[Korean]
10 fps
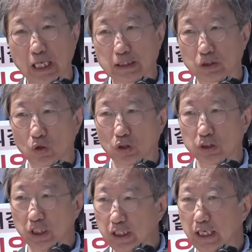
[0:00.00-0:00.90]

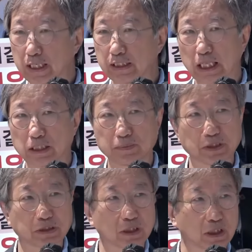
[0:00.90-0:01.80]
따지고 여야를
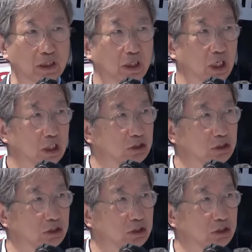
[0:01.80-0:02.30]
따지면서